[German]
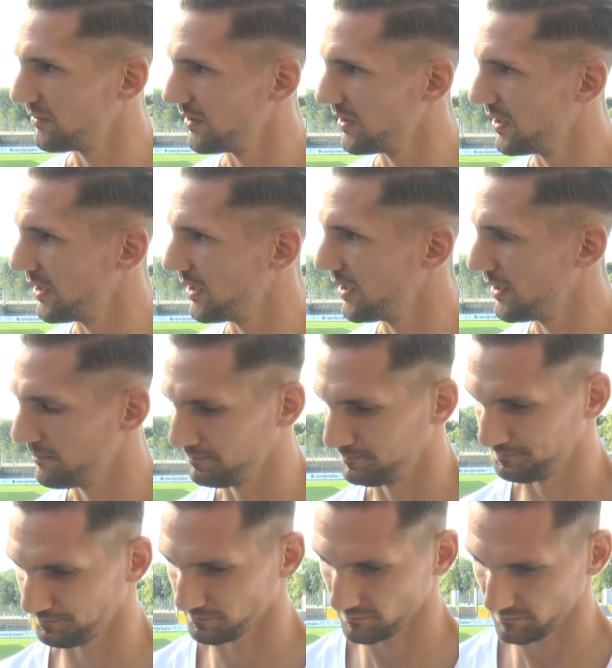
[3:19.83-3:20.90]
Ähm,
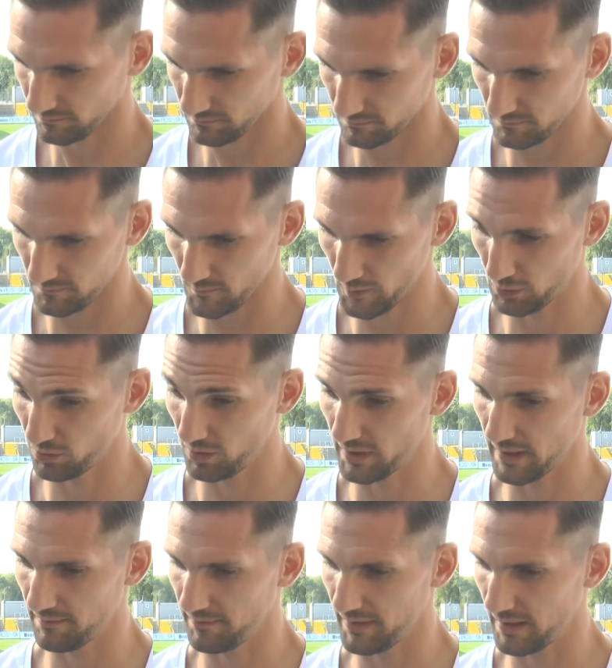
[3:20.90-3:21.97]

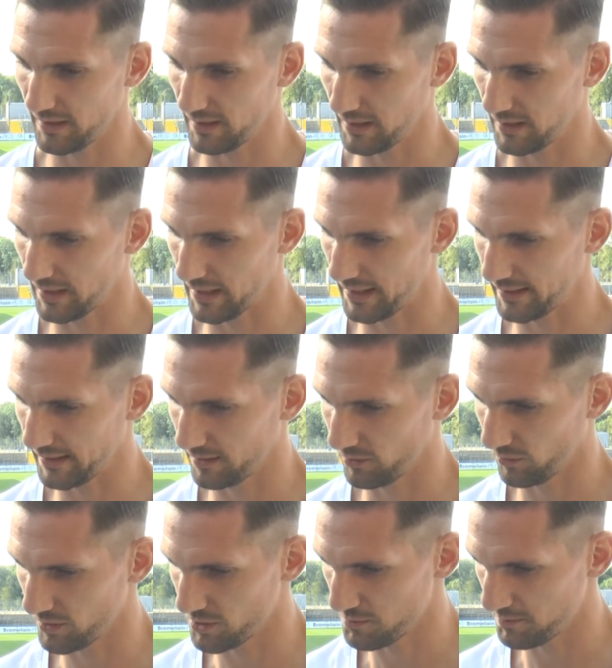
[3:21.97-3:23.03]
natürlich haben wir äh, einige
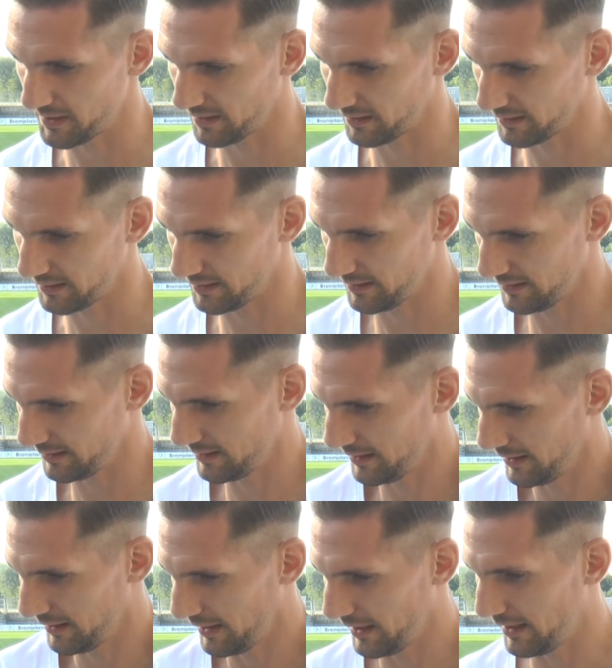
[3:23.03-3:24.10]
neue Spieler, die,
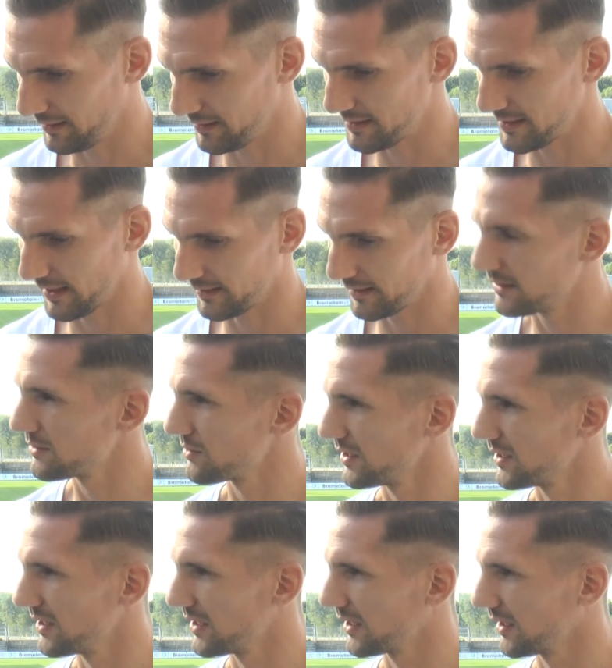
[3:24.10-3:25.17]
die es halt gilt zu
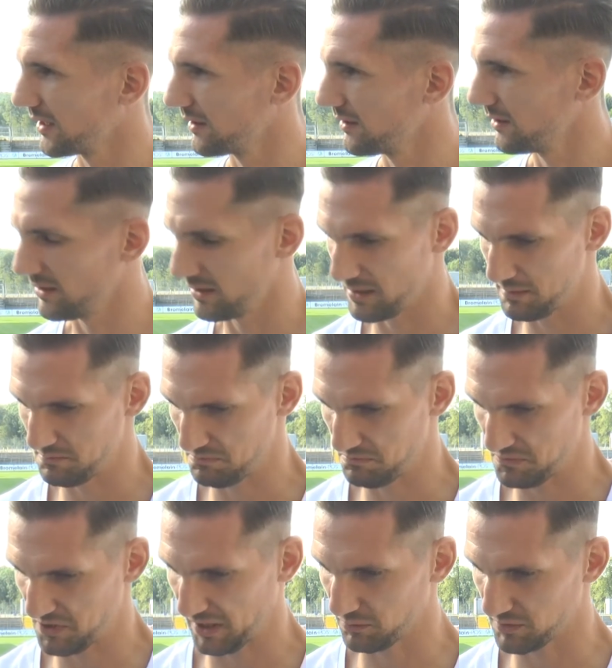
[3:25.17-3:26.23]
integrieren. Ähm,
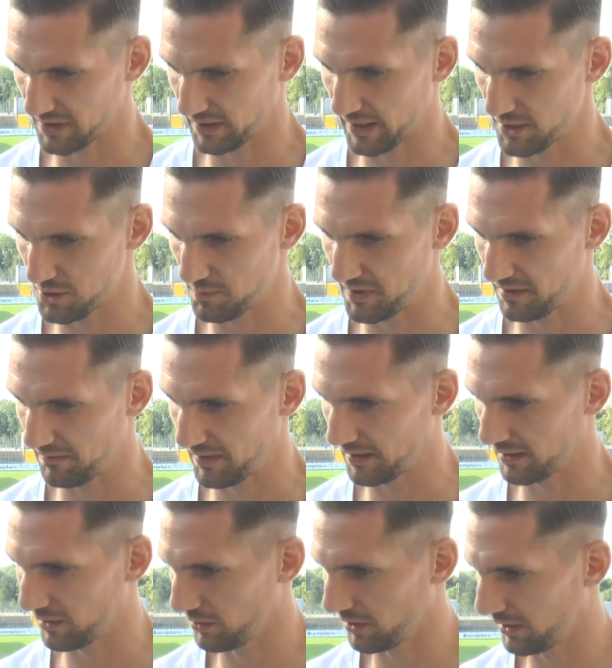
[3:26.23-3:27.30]
ich denke, unsere Testspiele
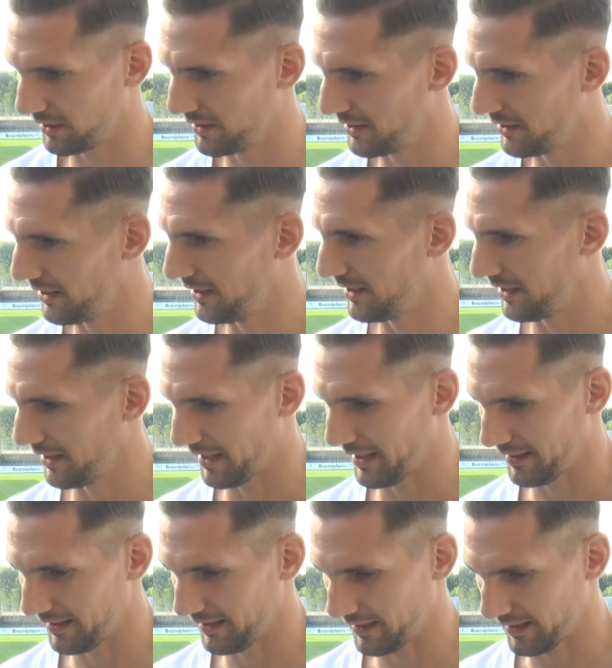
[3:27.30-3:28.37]
waren auch
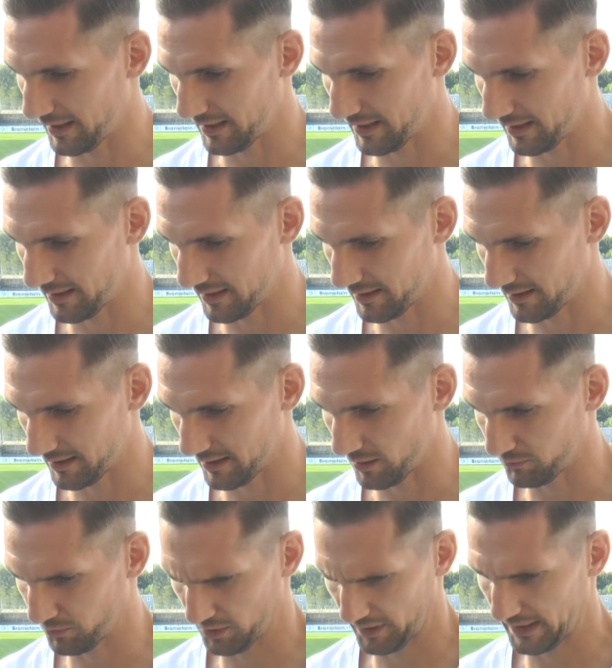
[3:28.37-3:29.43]
alle, alle äh,
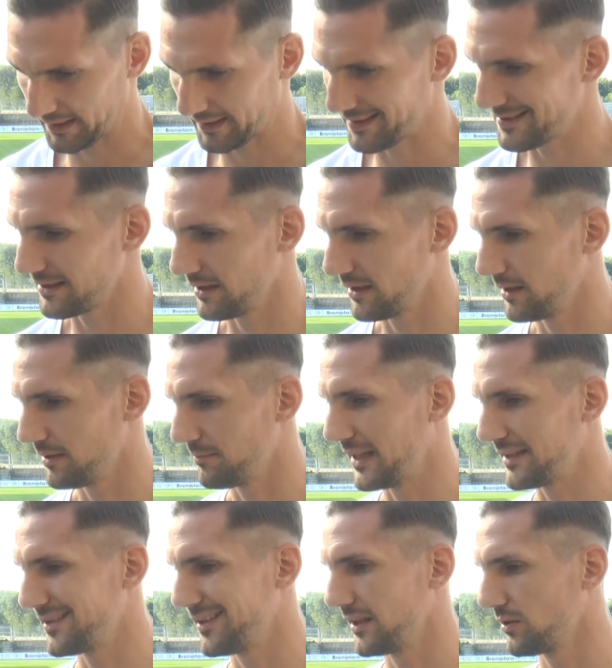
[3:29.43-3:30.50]
erfolgreich. Dass äh,
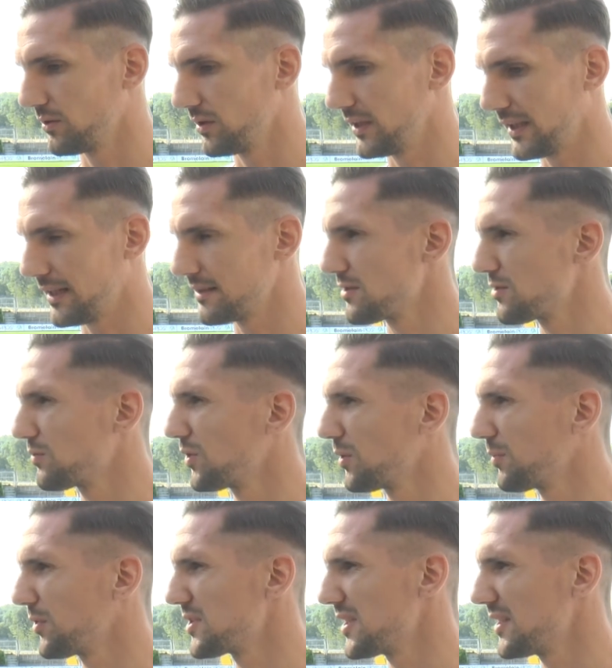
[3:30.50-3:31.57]
manche Dinge noch nicht ganz zu
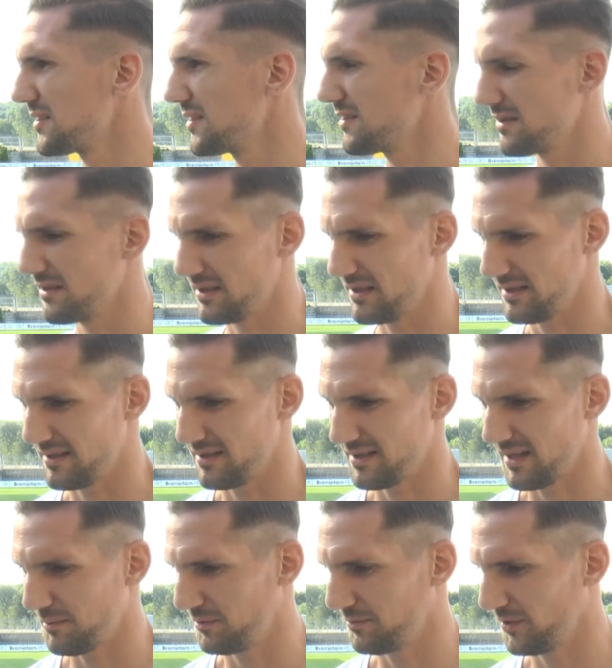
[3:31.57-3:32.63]
100% sitzen, ist, ist
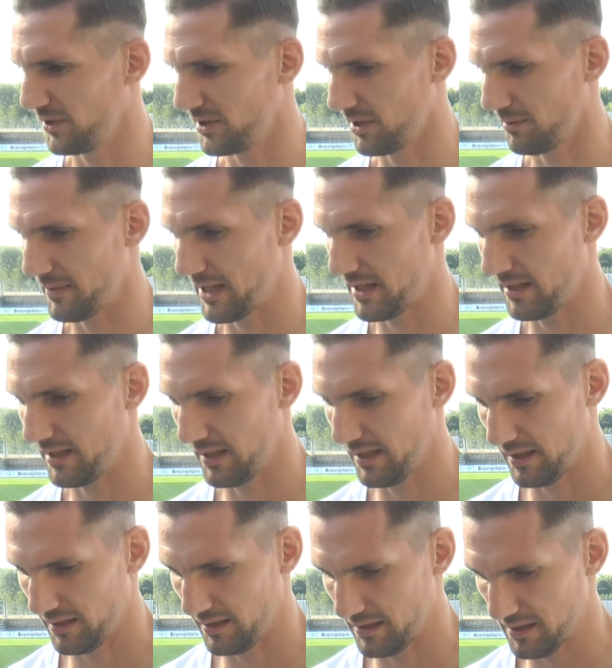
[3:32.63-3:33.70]
aber völlig normal.
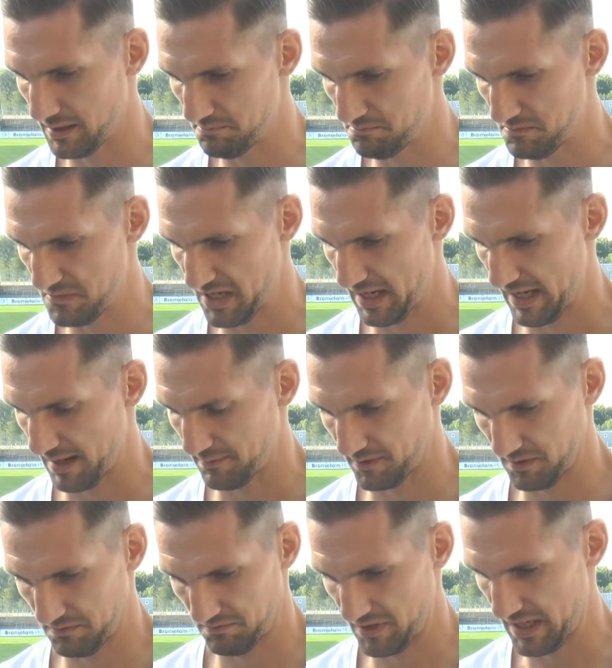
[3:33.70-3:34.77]
Ähm,
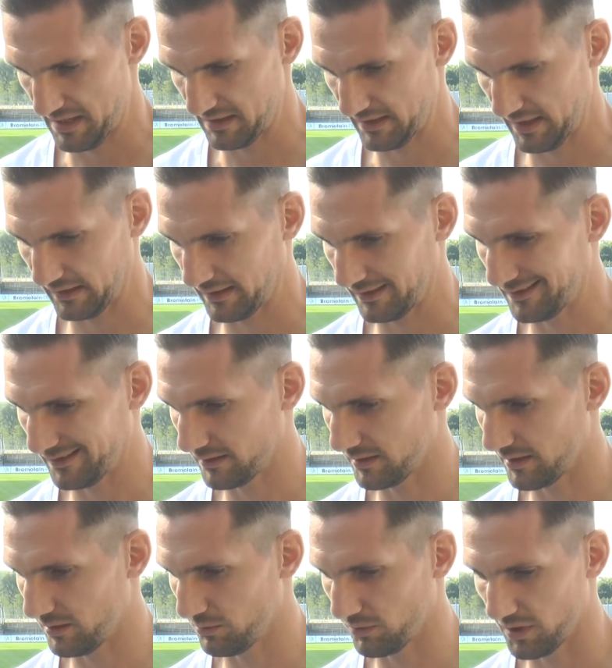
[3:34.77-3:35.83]
aber ja, ich denke, äh,
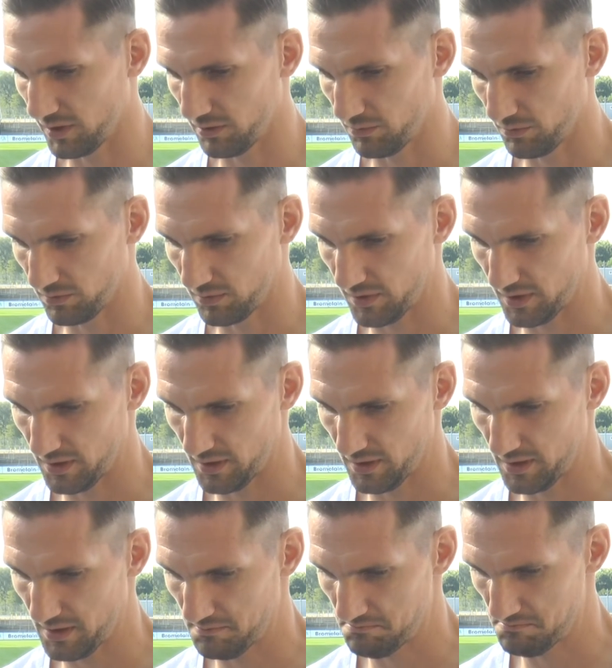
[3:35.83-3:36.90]
gelungen und
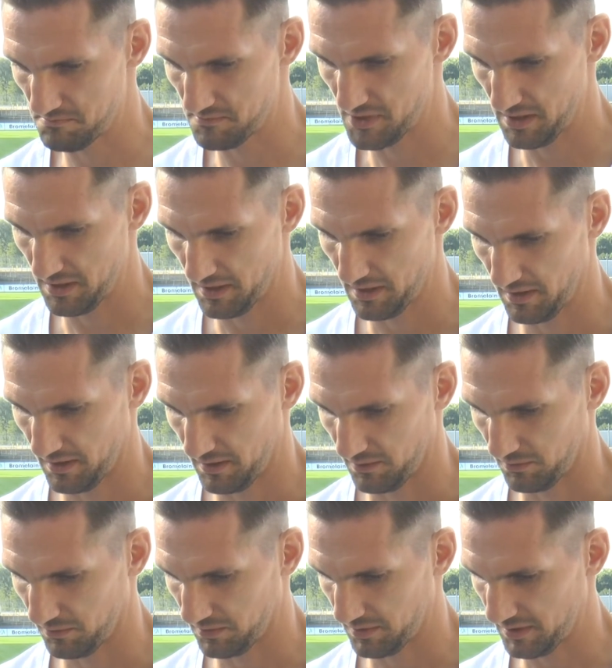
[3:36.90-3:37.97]
ähm,
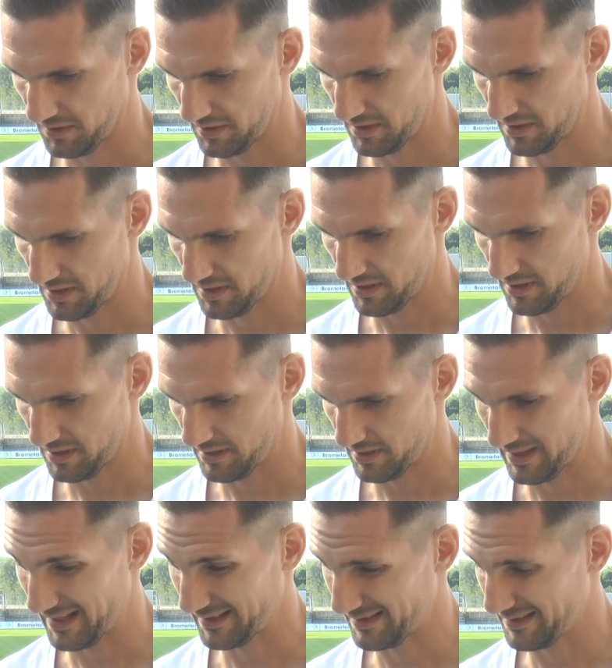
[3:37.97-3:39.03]
und äh,
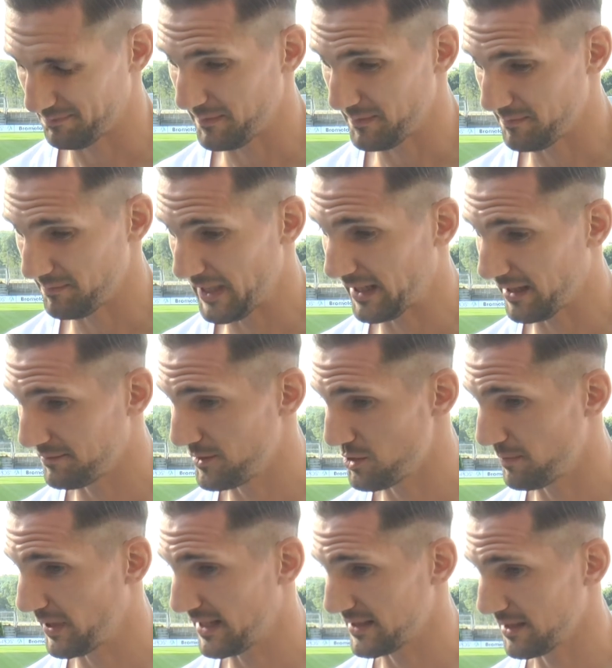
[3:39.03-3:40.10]
äh, hat mega viel
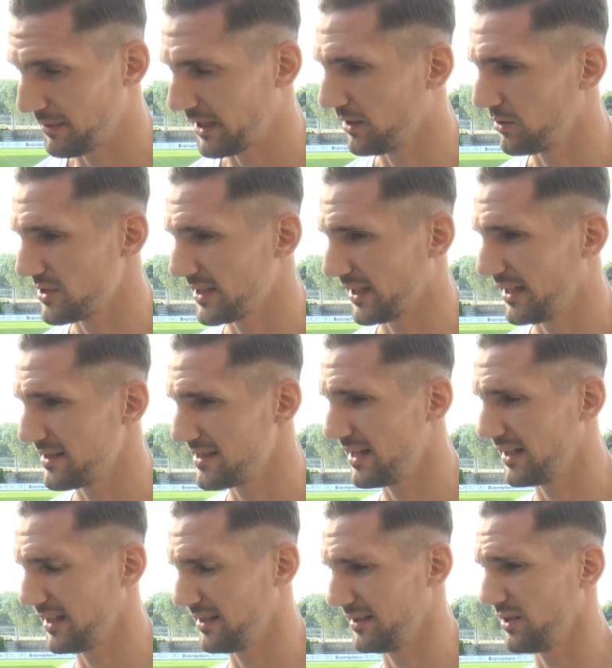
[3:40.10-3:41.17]
Spaß gemacht. Aus
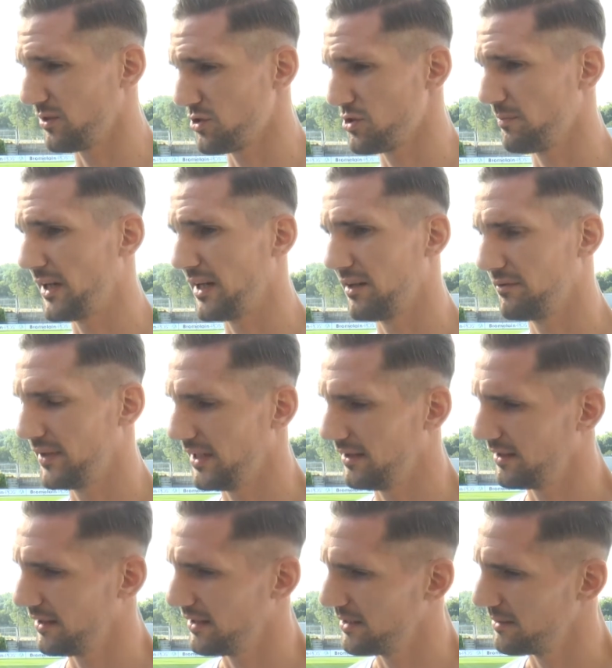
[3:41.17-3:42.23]
Trainingslager hatte ich auch schon mal
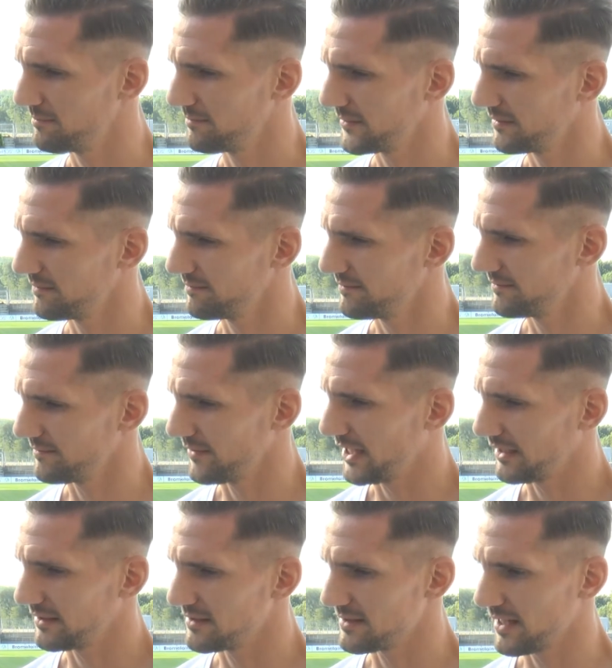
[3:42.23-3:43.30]
erwähnt. Ähm, wir
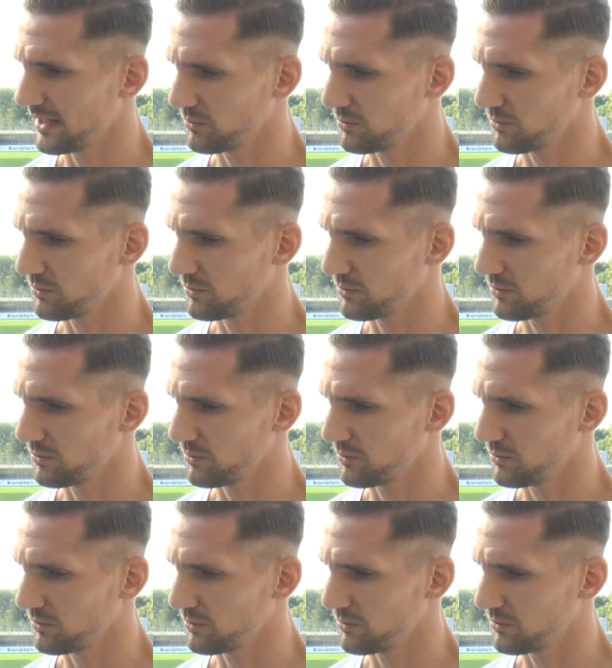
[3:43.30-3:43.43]
hatten ein sehr